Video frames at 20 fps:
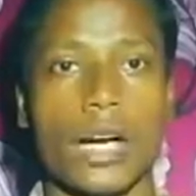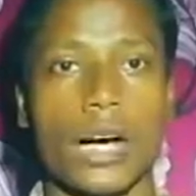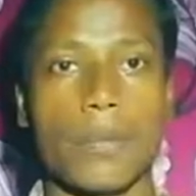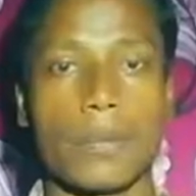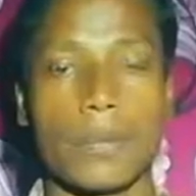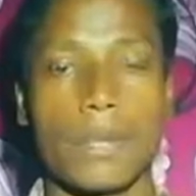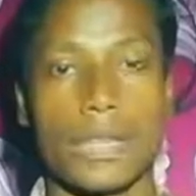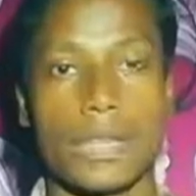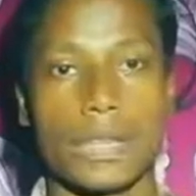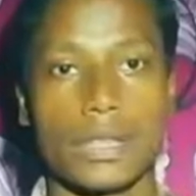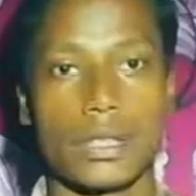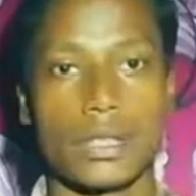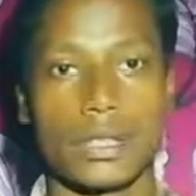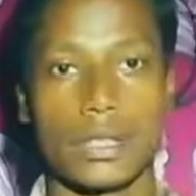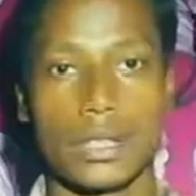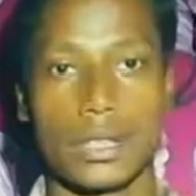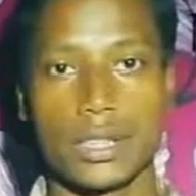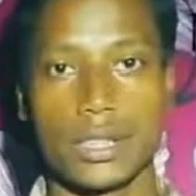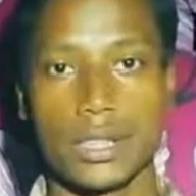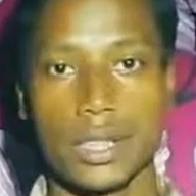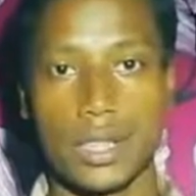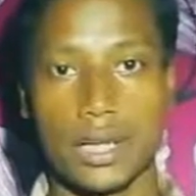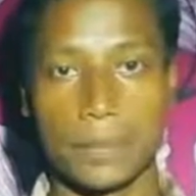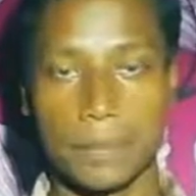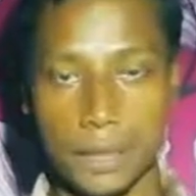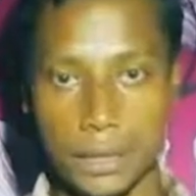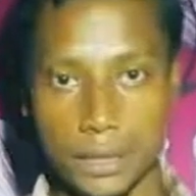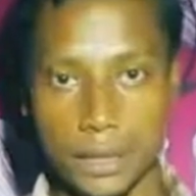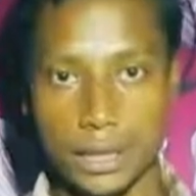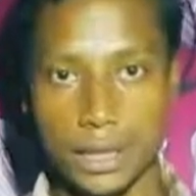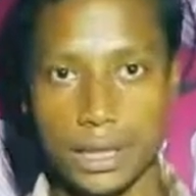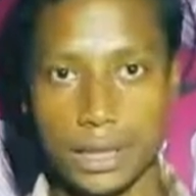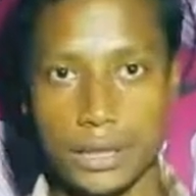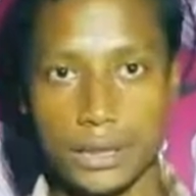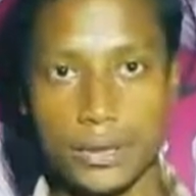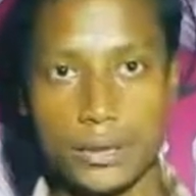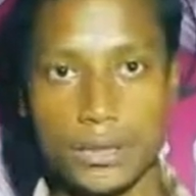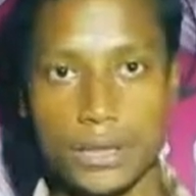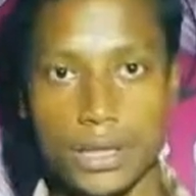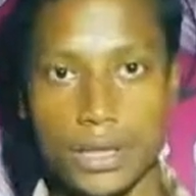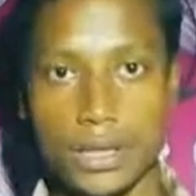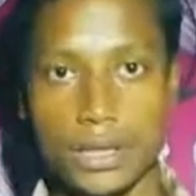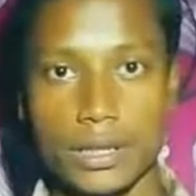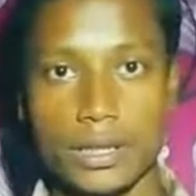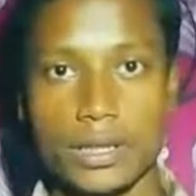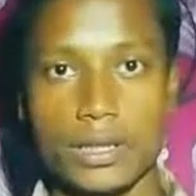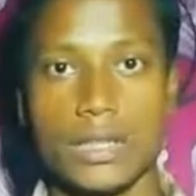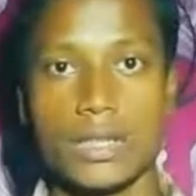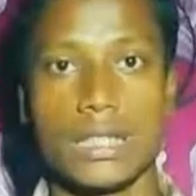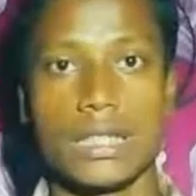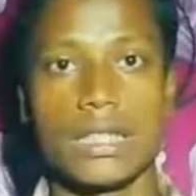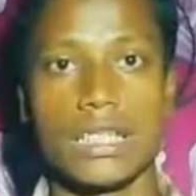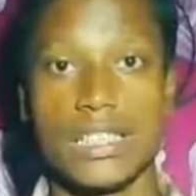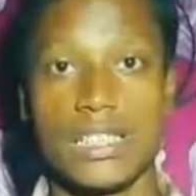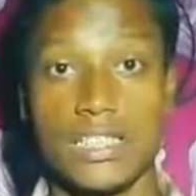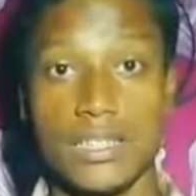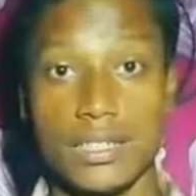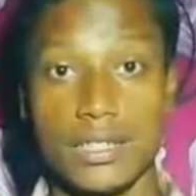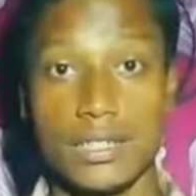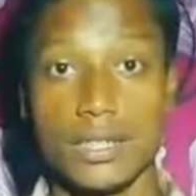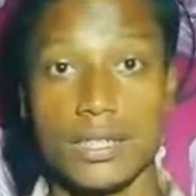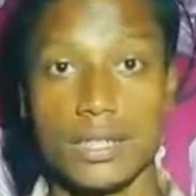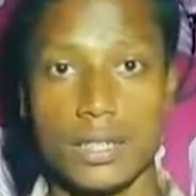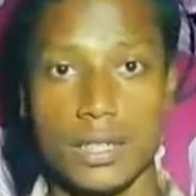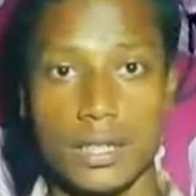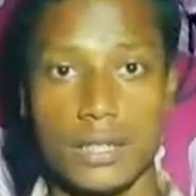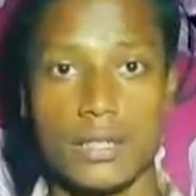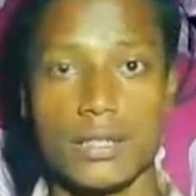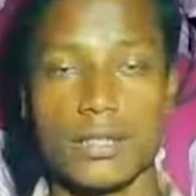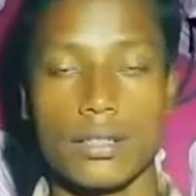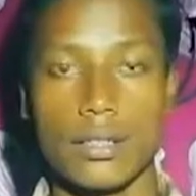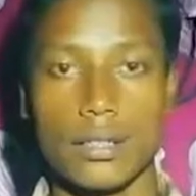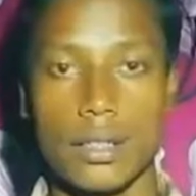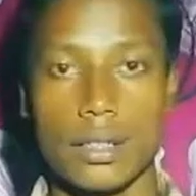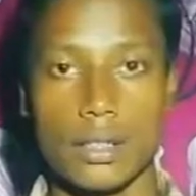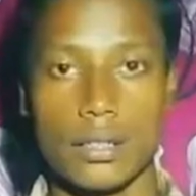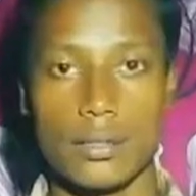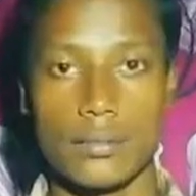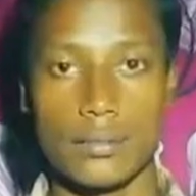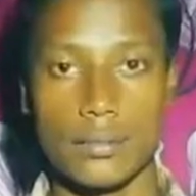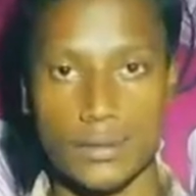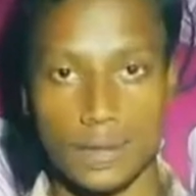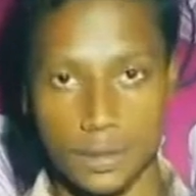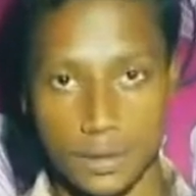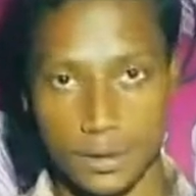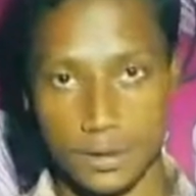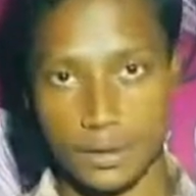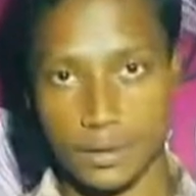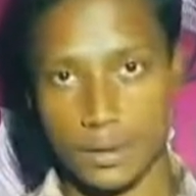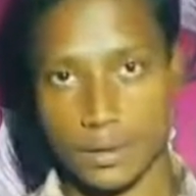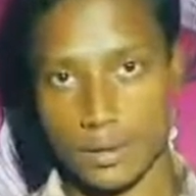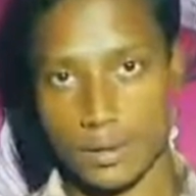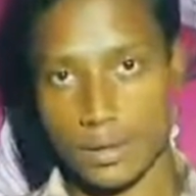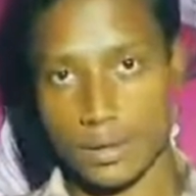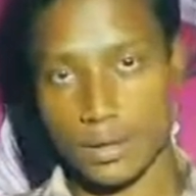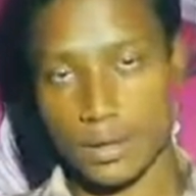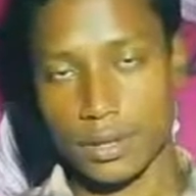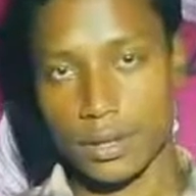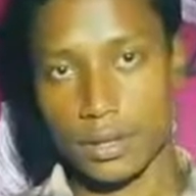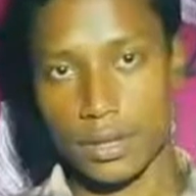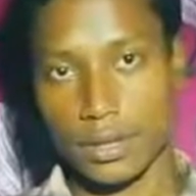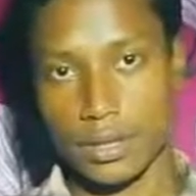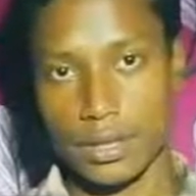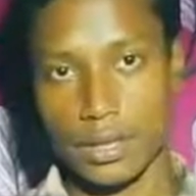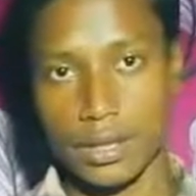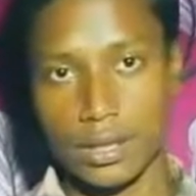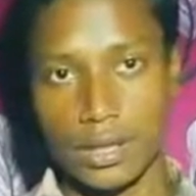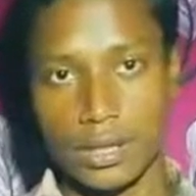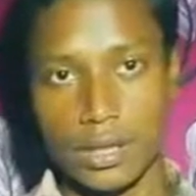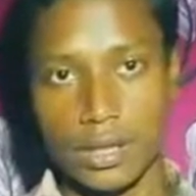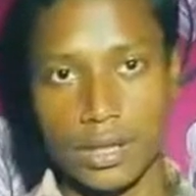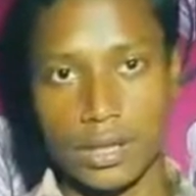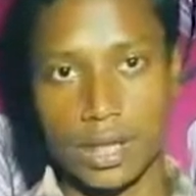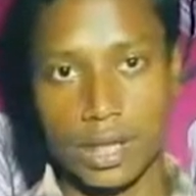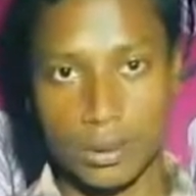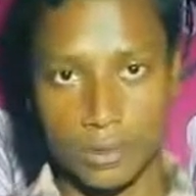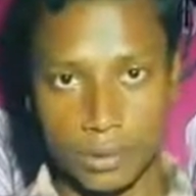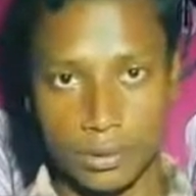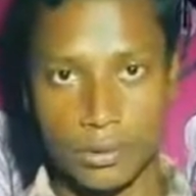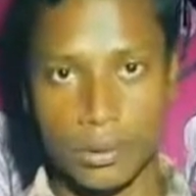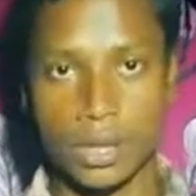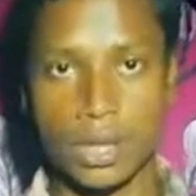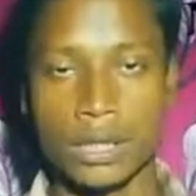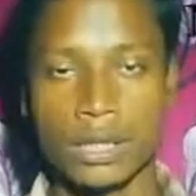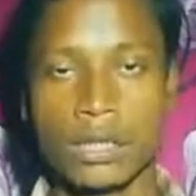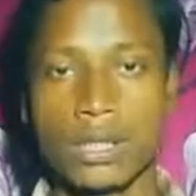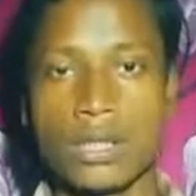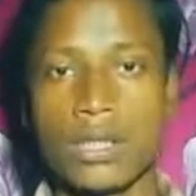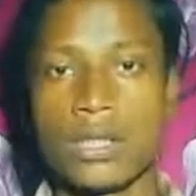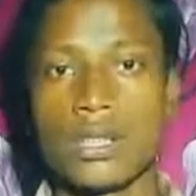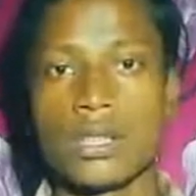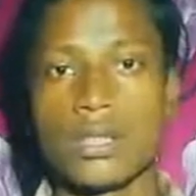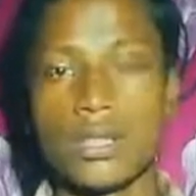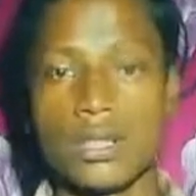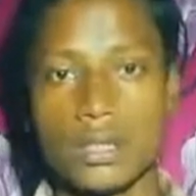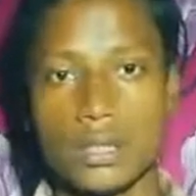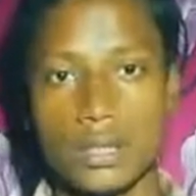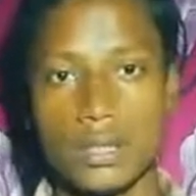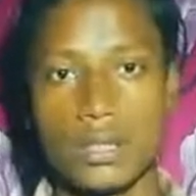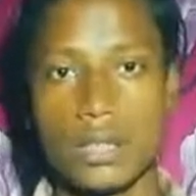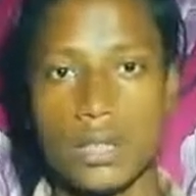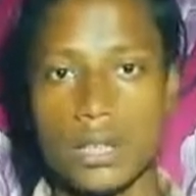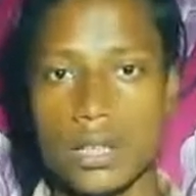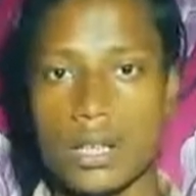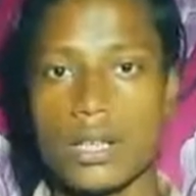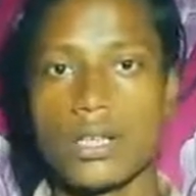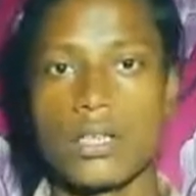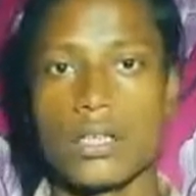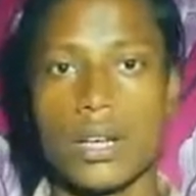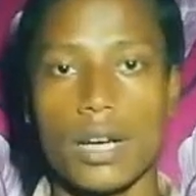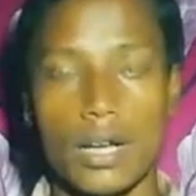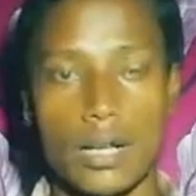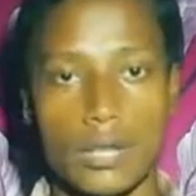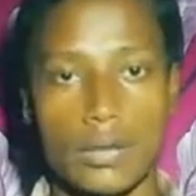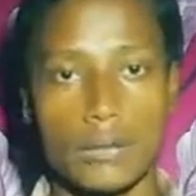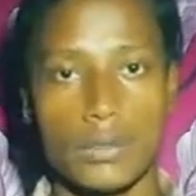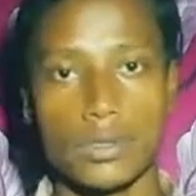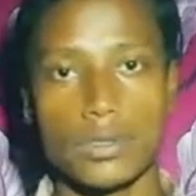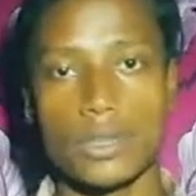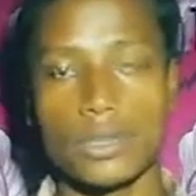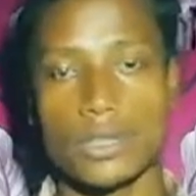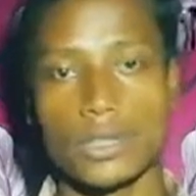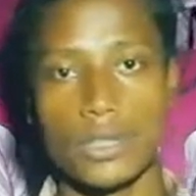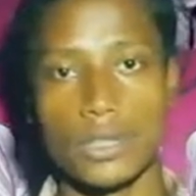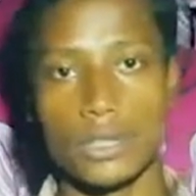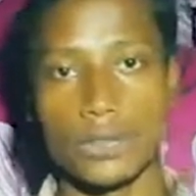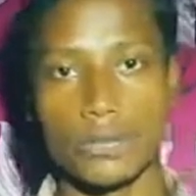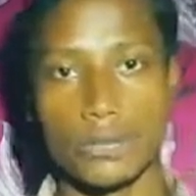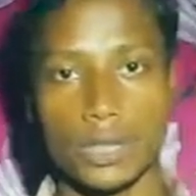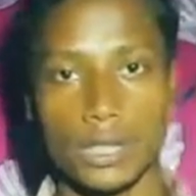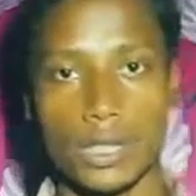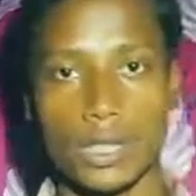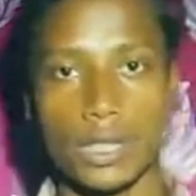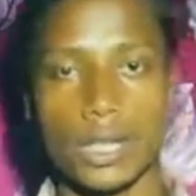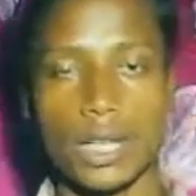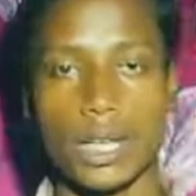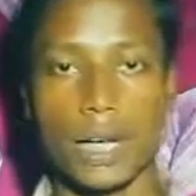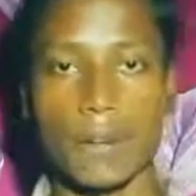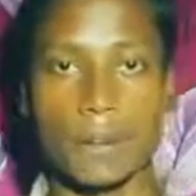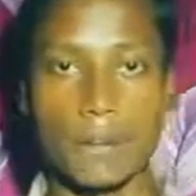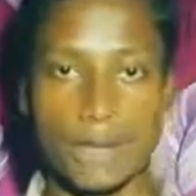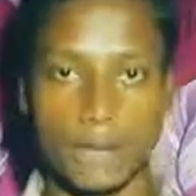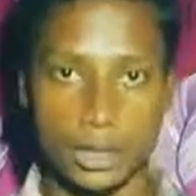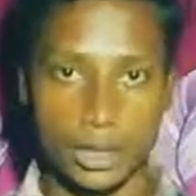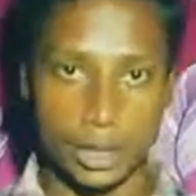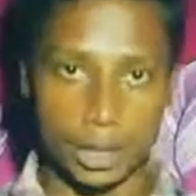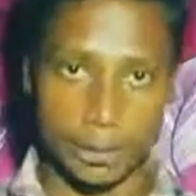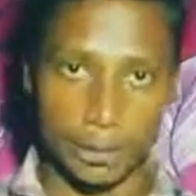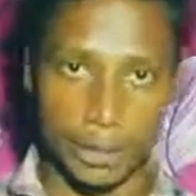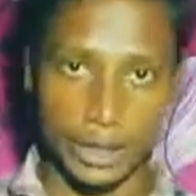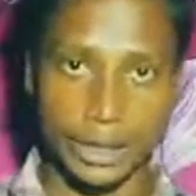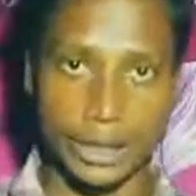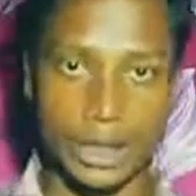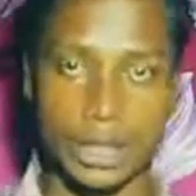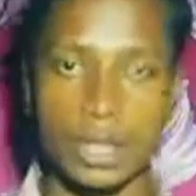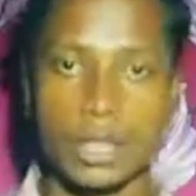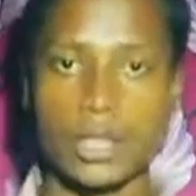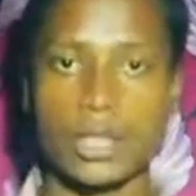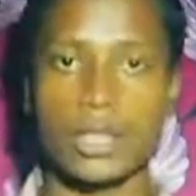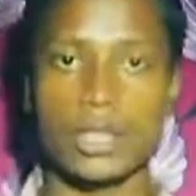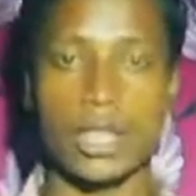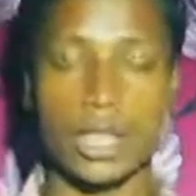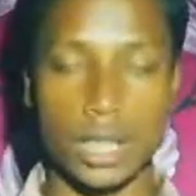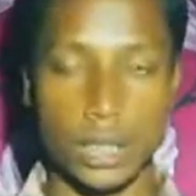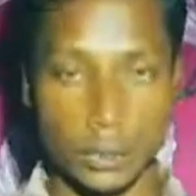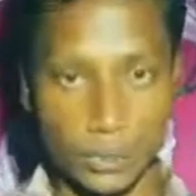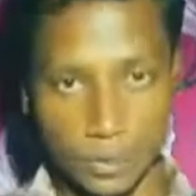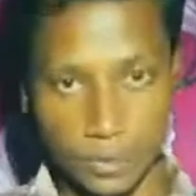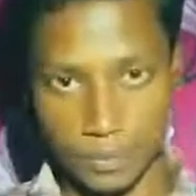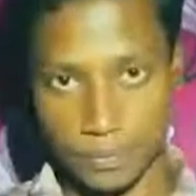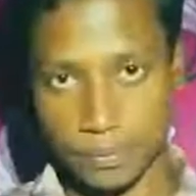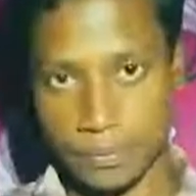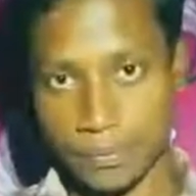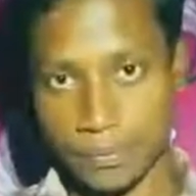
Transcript: আপনারা দেখছেন আপনাদের ইউটিউব চ্যানেল টিচিং অ্যান্ড লার্নিং প্রসেস হ্যাঁ বন্ধুরা টিচিং অ্যান্ড লার্নিং প্রসেস ইউটিউব চ্যানেলে আপনাদের সবাইকে স্বাগতম